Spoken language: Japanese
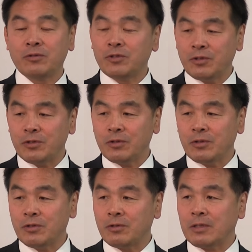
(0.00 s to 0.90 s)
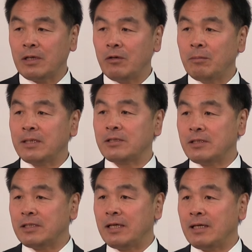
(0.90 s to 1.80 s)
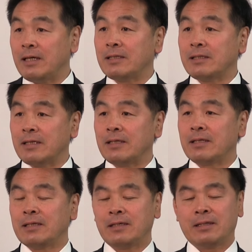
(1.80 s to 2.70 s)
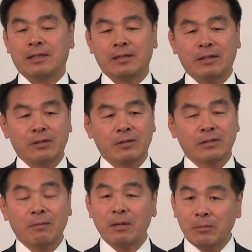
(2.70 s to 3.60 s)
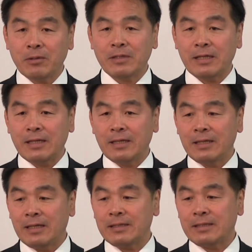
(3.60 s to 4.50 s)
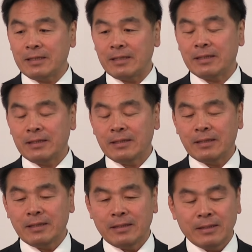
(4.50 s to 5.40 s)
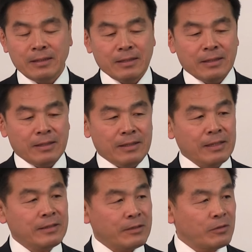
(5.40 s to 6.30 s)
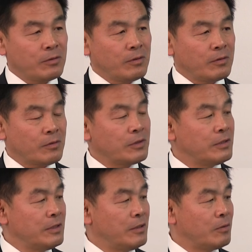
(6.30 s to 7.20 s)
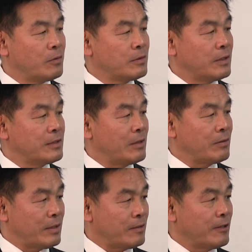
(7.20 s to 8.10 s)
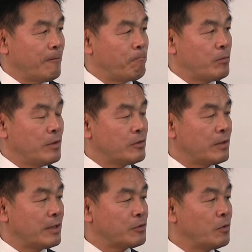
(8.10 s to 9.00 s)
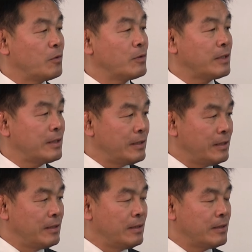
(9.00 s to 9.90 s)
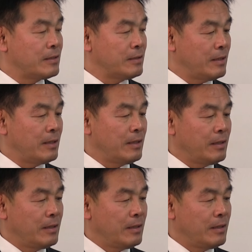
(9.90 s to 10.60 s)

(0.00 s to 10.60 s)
習とかお祭りであったり、あるいは食べ物であったり、なぜその土地に残ってきたのか、それが総合的にですね、